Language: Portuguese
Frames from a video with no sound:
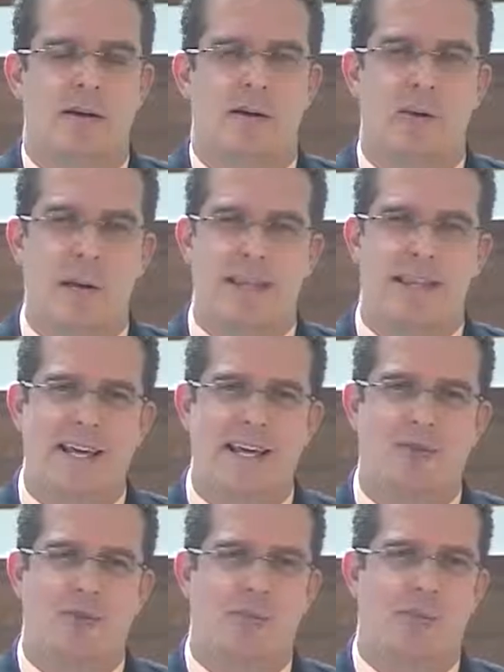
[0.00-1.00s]
No
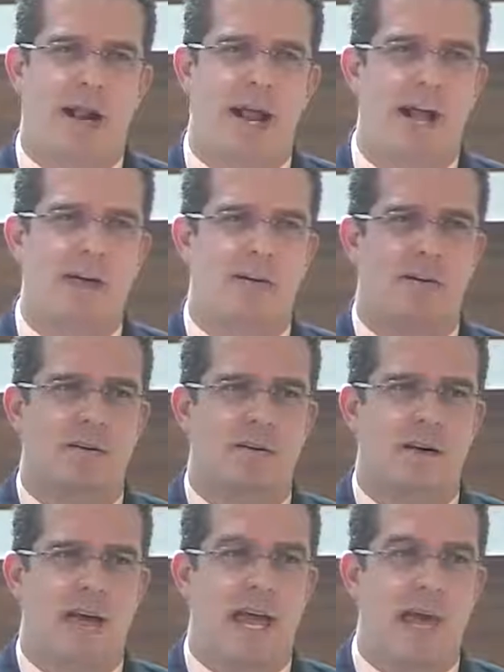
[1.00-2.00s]
entanto, para
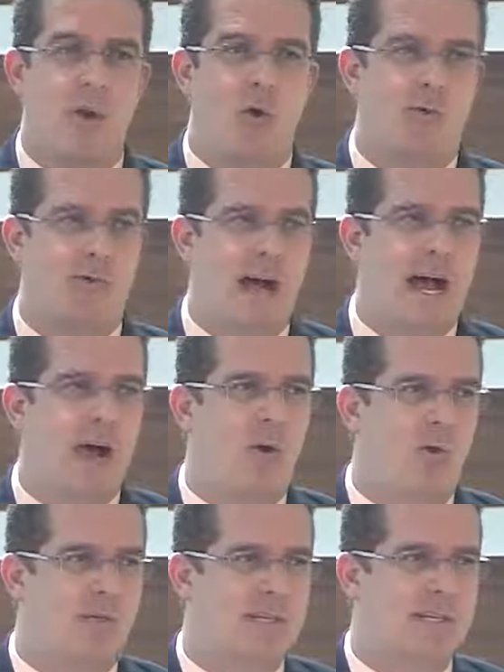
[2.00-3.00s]
renovar a
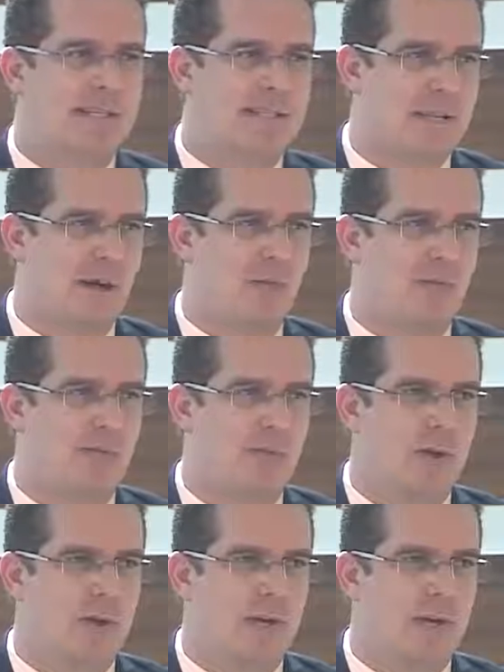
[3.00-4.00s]
concessão,
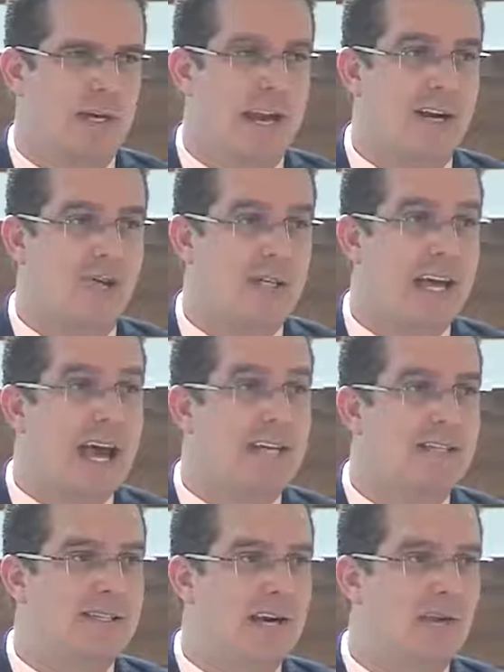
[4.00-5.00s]
que era de
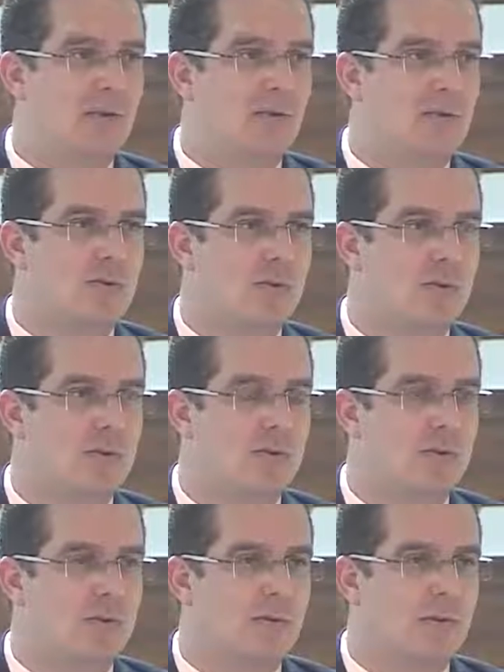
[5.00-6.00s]
10 anos,
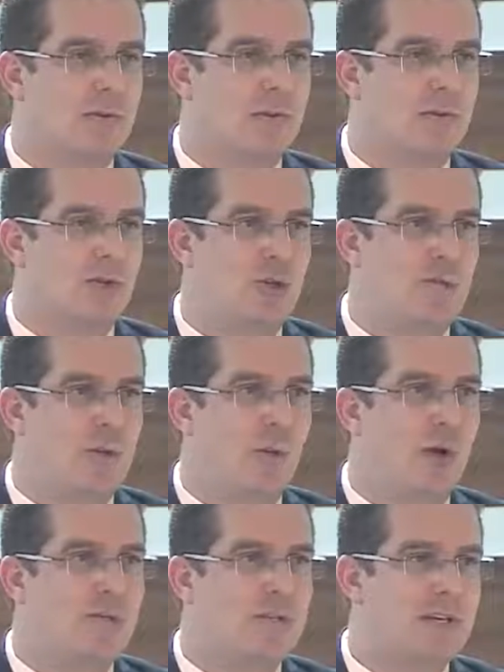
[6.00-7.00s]
de
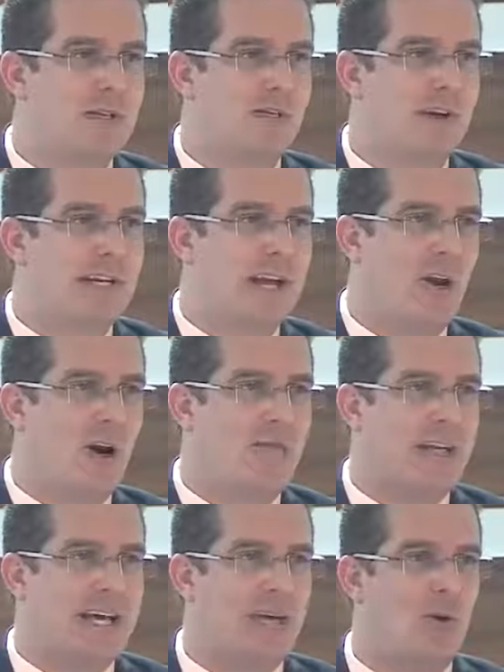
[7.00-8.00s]

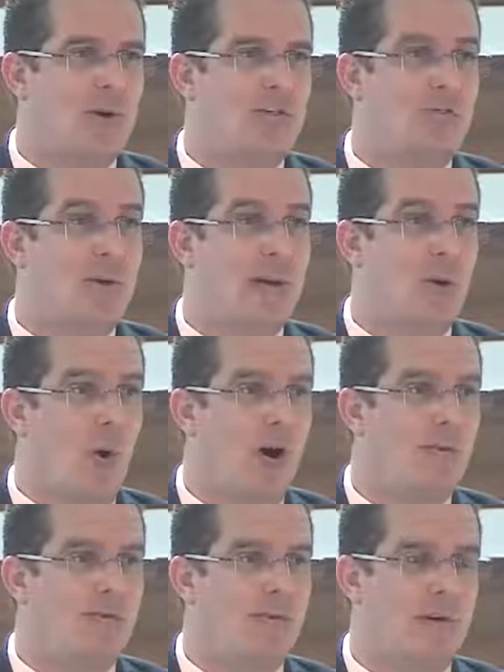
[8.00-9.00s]
1999 até
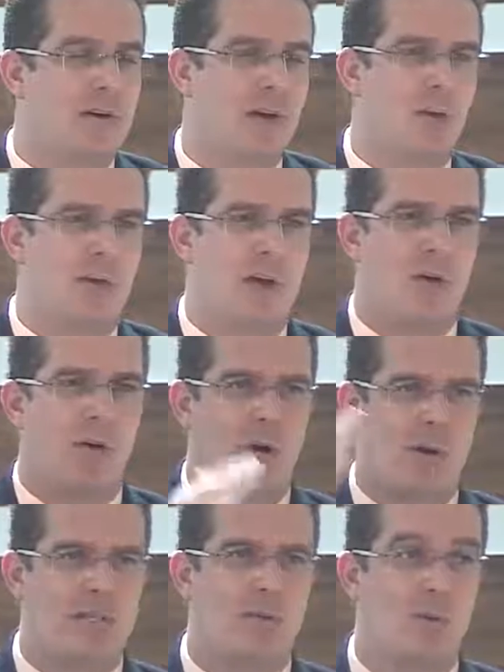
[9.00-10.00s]
2009, o que é uma
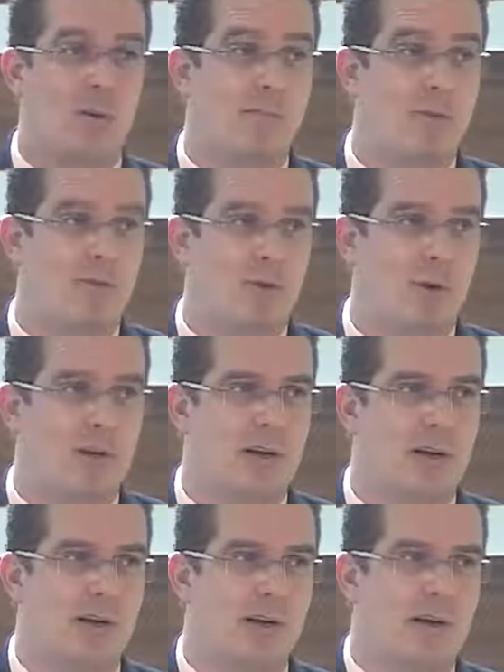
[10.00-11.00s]
coisa muito
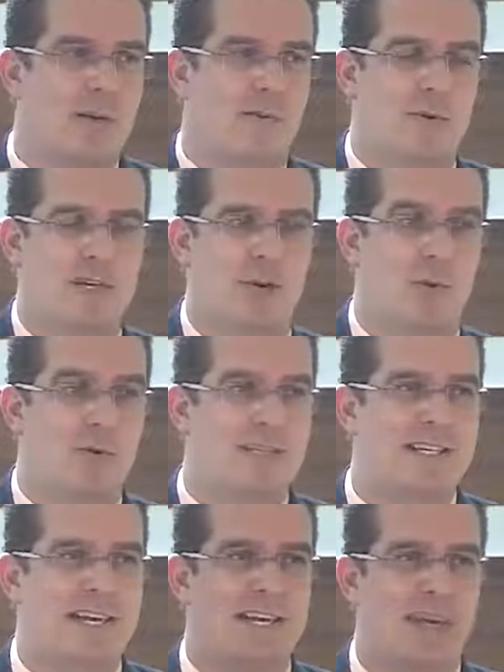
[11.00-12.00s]
absurda, você
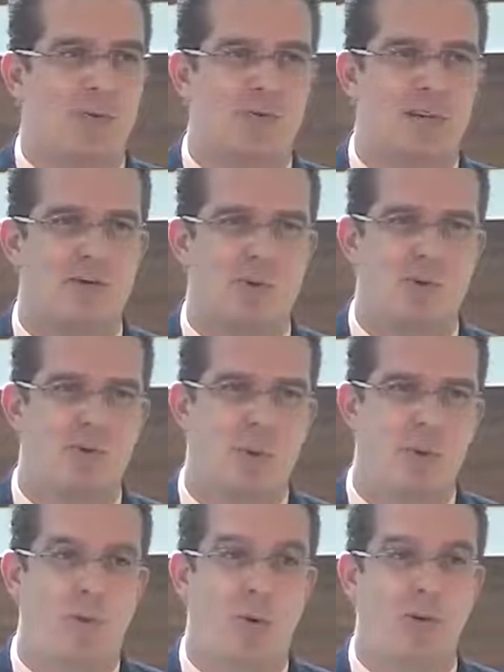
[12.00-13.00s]
conceder um serviço
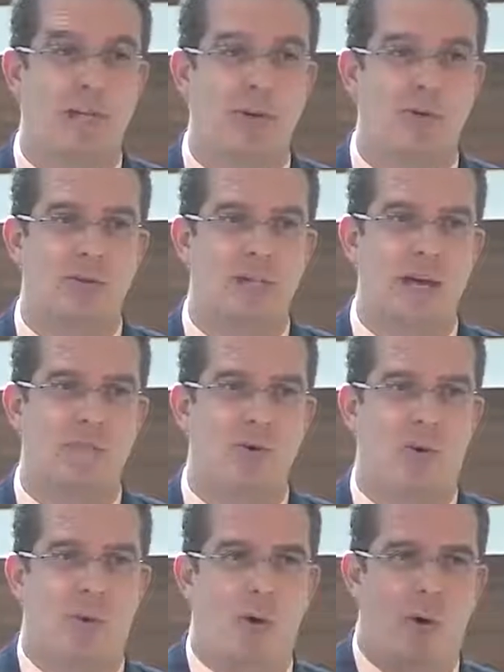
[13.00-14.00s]
público por tanto tempo
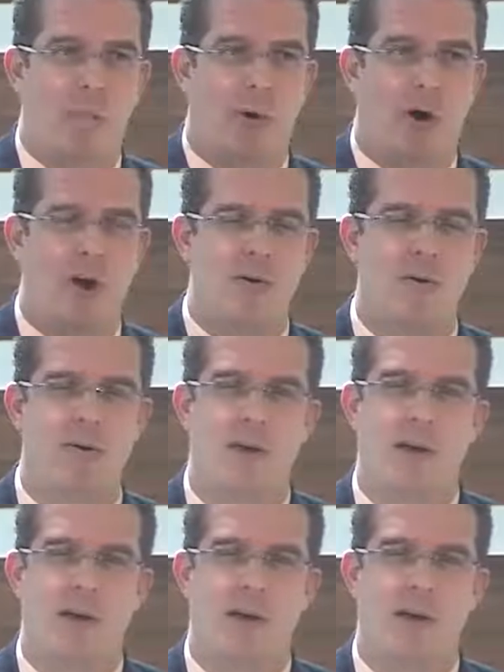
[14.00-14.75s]
num monopólio.